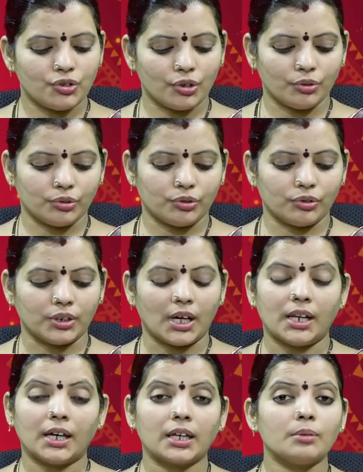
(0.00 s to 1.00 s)
జరుగుతుంది
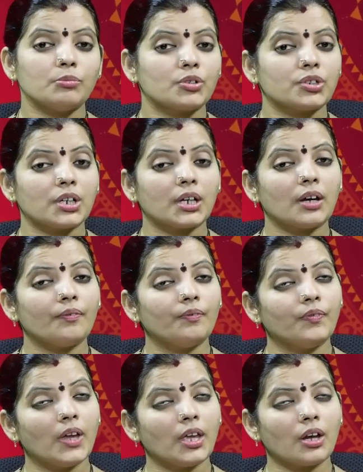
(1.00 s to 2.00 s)
అలాగే ముఖ్యంగా
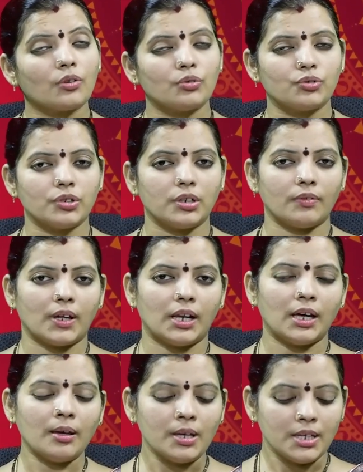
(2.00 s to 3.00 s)
వ్యయ కుజుని
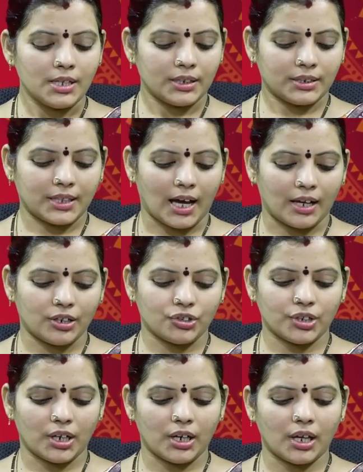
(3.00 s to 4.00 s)
వల్ల స్థాన
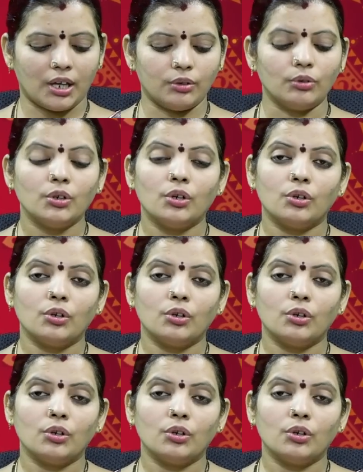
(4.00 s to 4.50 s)
చలనాలు